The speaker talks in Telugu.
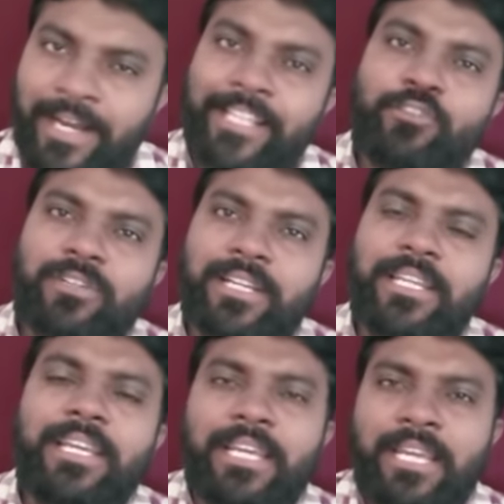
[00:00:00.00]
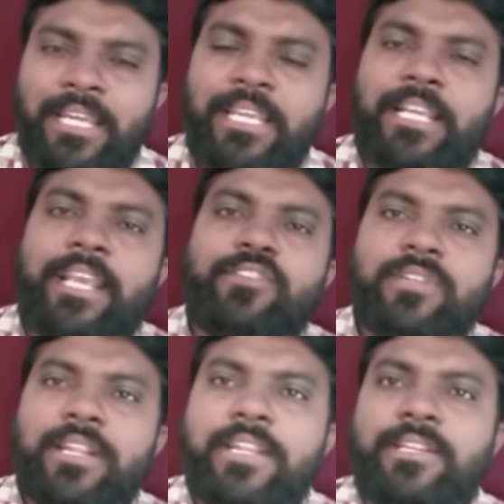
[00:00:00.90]
అందుకనే ఈ
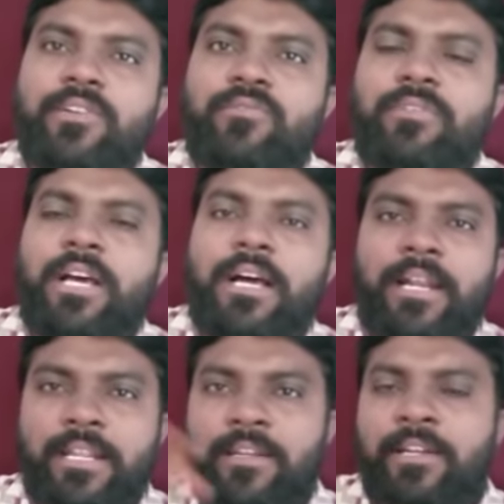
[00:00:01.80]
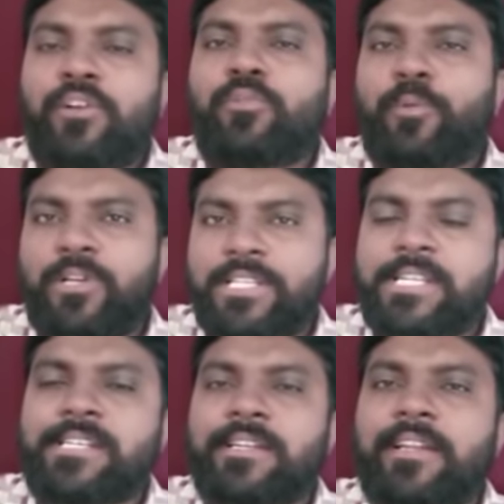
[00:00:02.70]
కేసులన్నింటినీ కూడా అంటే రెండు పోలీస్
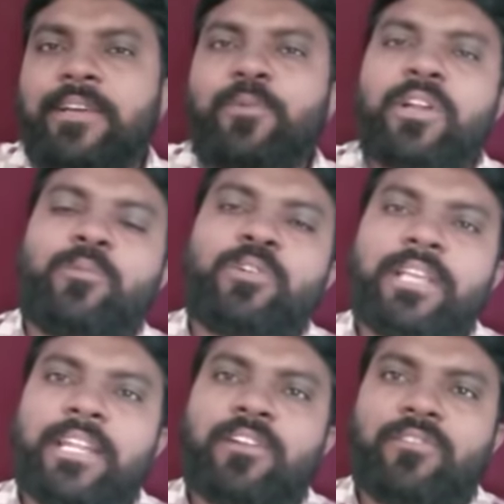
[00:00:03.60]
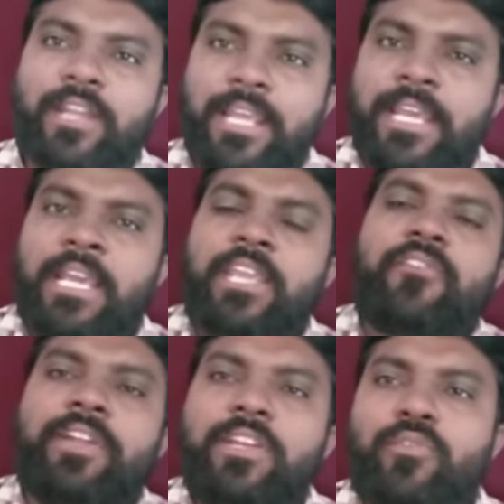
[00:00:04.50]
స్టేషన్లలో ఏమో నమోదైనట్టున్నాయి
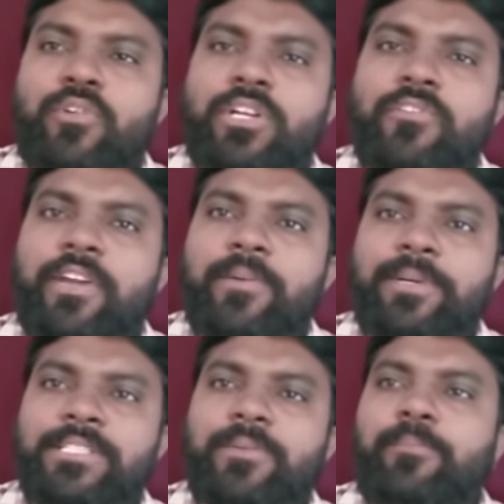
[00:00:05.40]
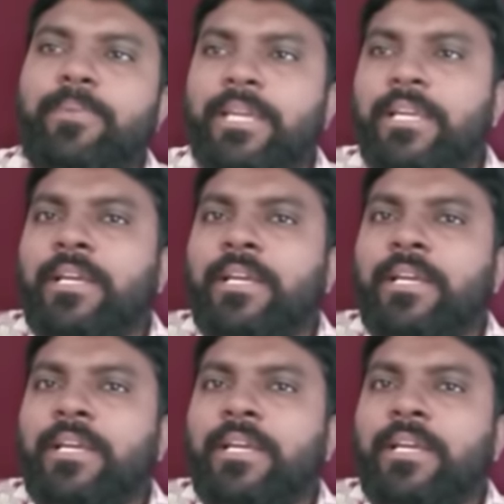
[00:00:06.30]
ఇవన్నీ కొట్టివేయమని చెప్పి